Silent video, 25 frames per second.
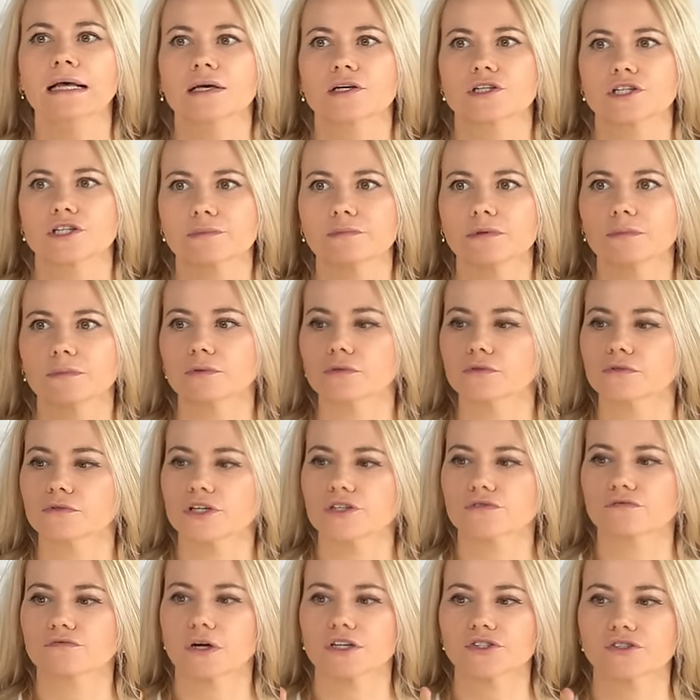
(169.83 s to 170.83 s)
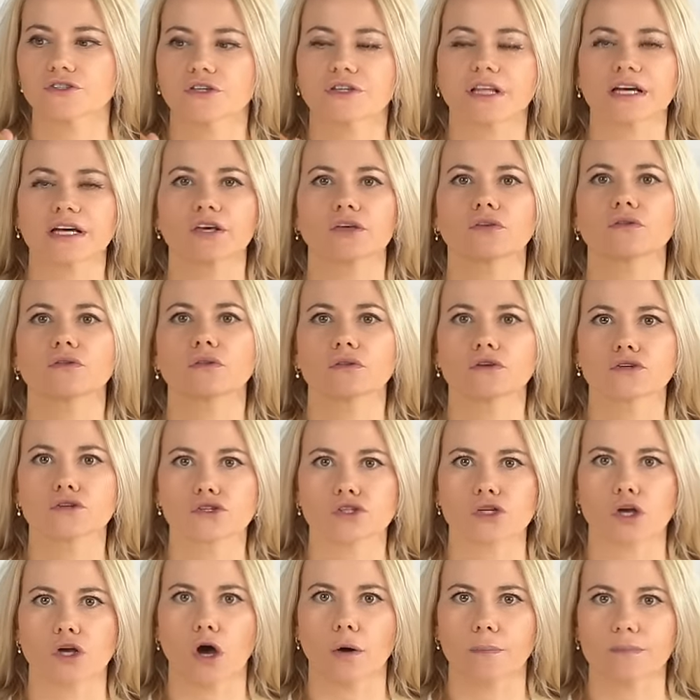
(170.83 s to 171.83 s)
żeby był też właśnie taki
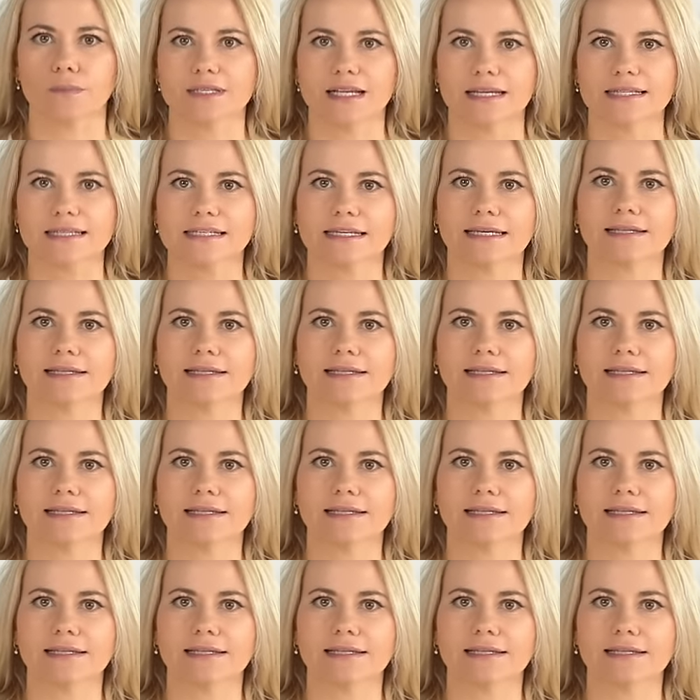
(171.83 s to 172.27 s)
niższy obcas.